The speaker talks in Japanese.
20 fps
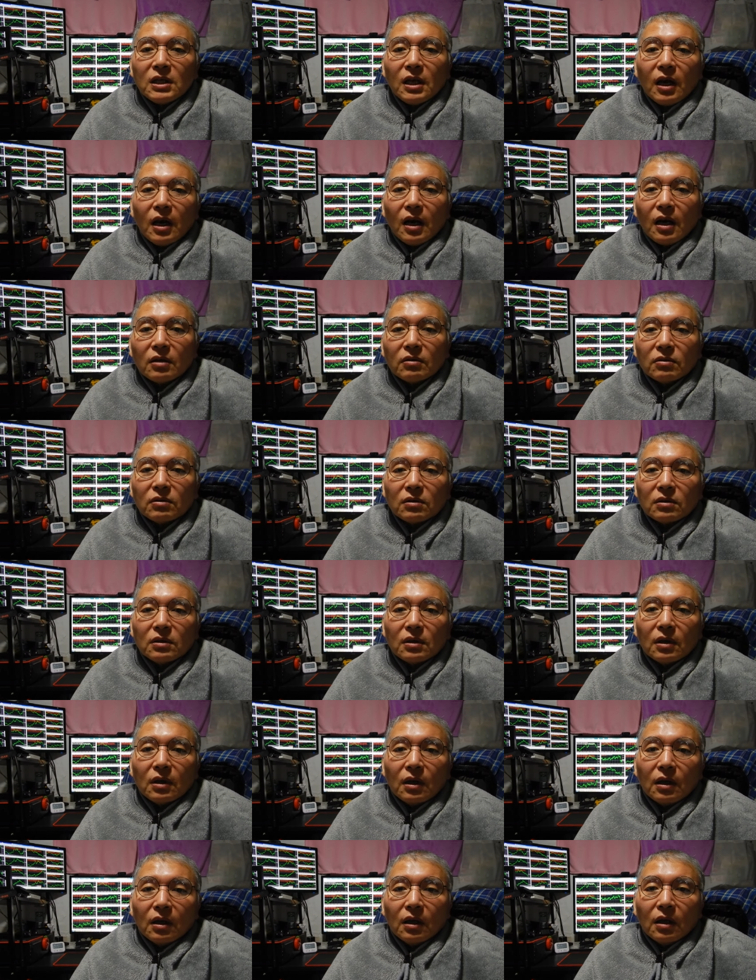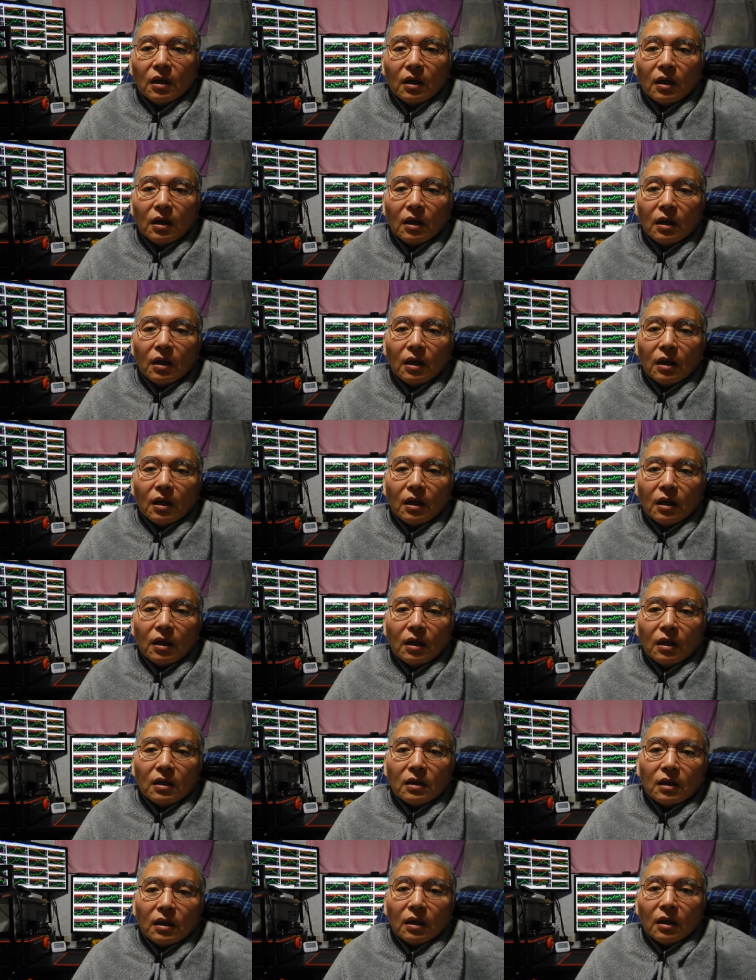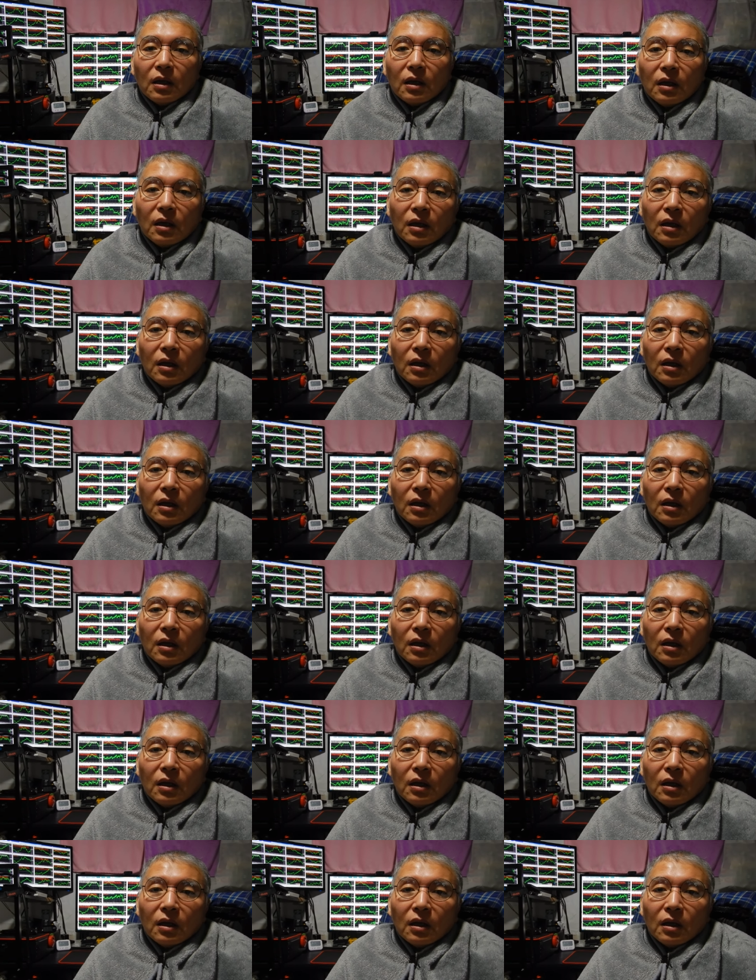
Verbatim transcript: 差があるんですね。ね。